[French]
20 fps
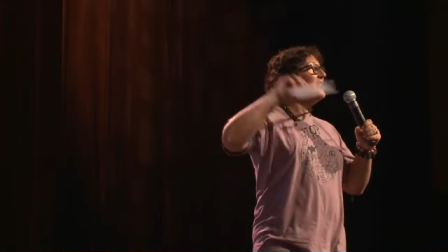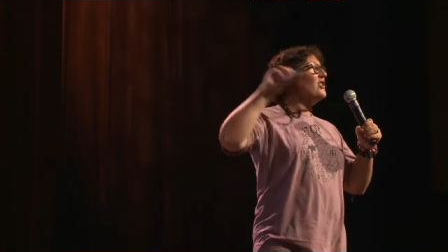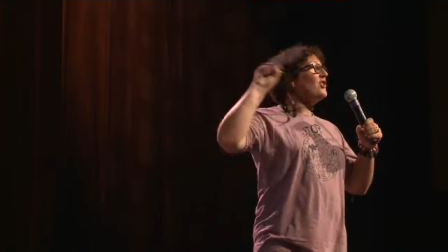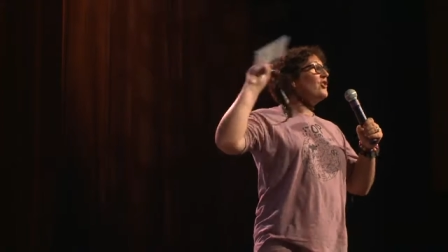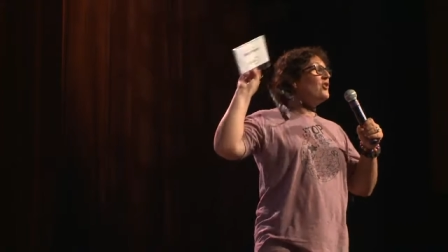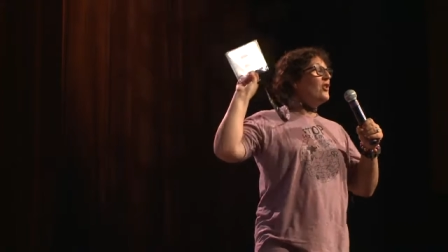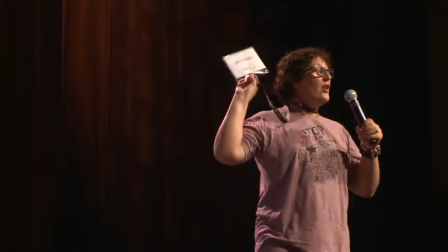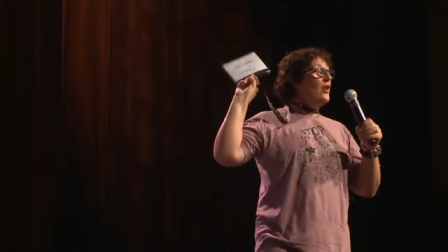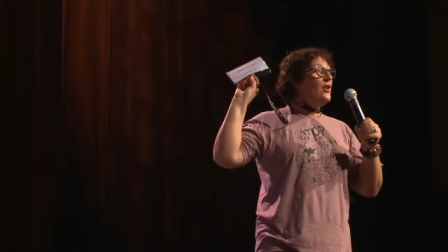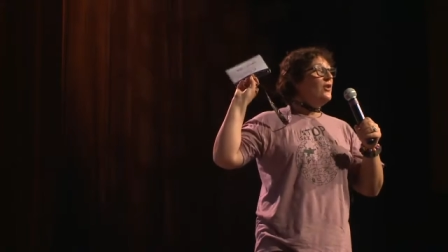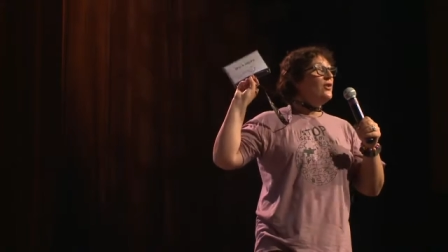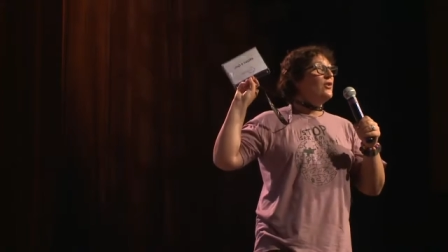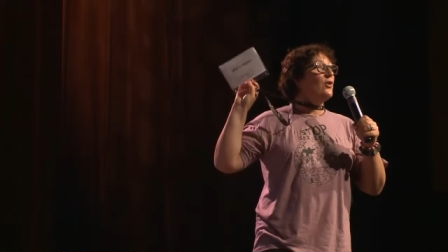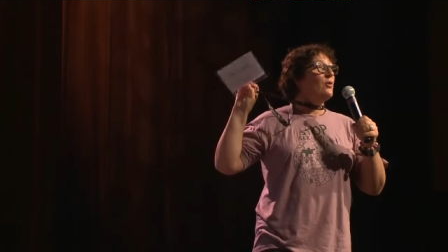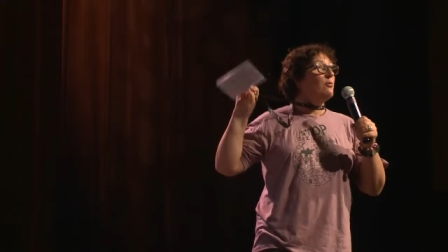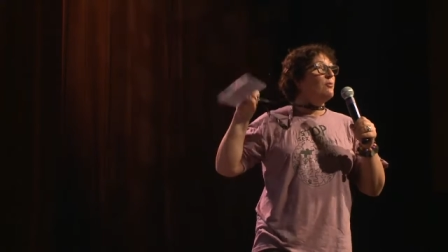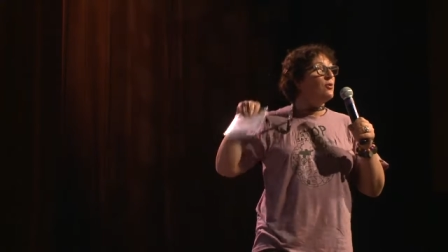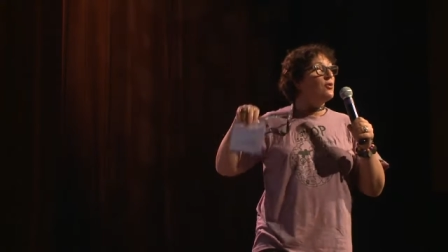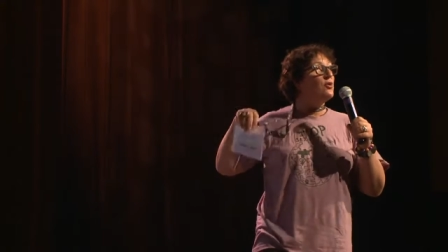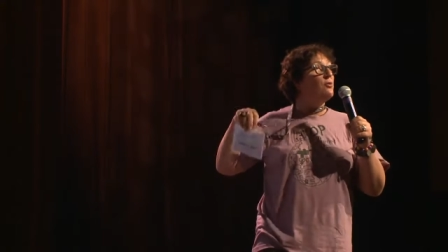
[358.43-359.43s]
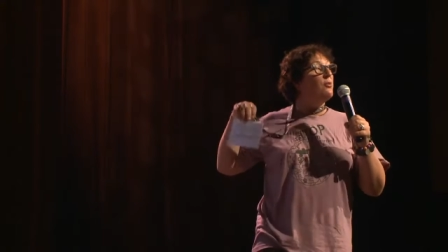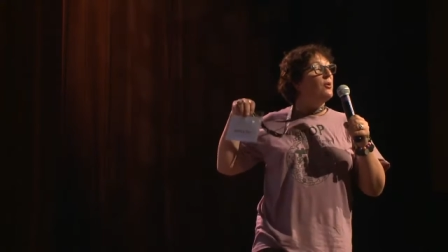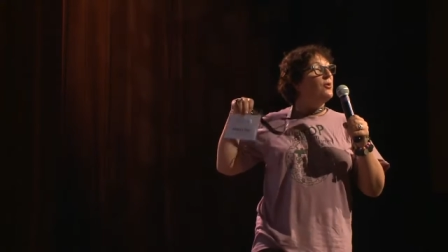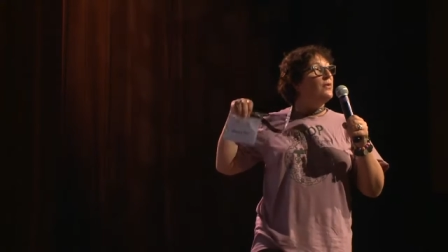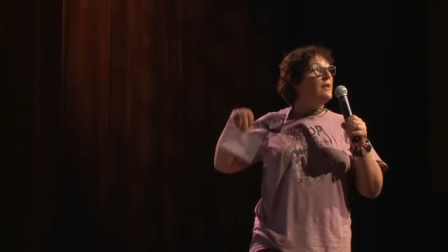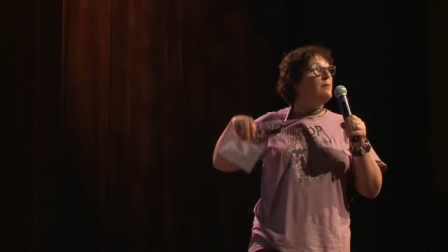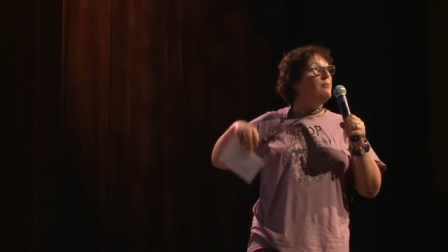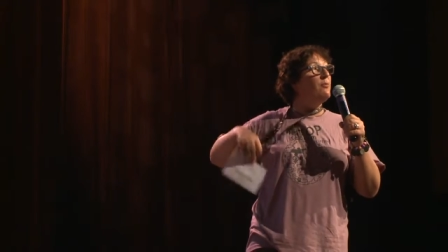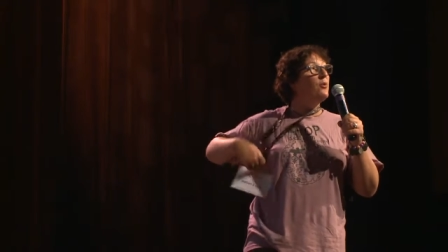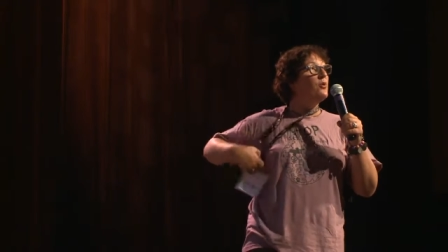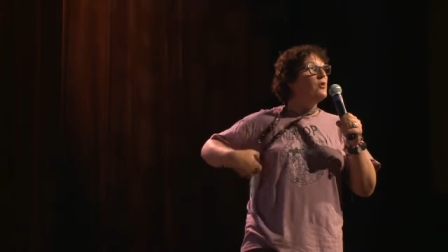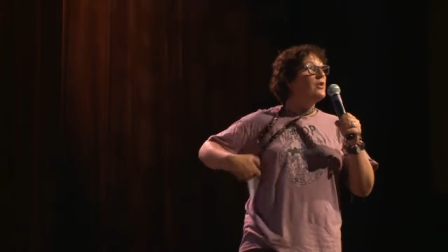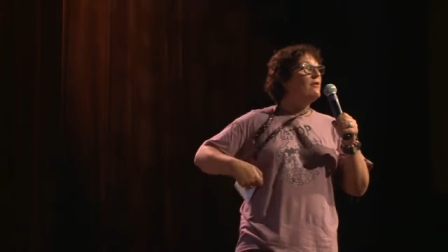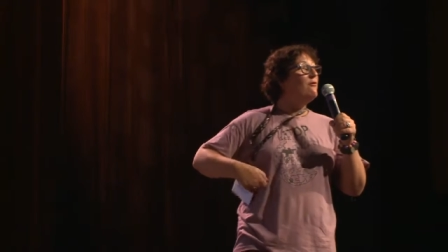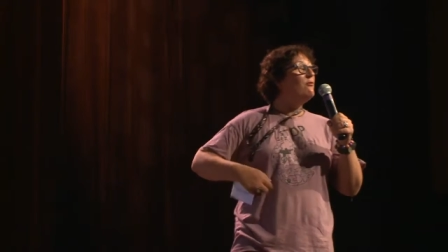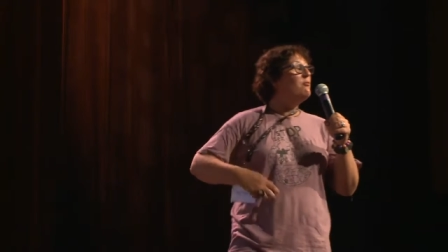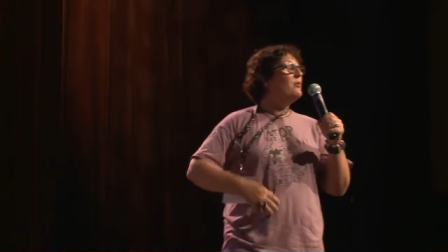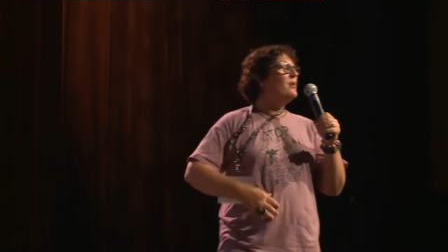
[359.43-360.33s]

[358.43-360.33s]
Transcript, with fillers: t-shirts pour supporter le projet. Vous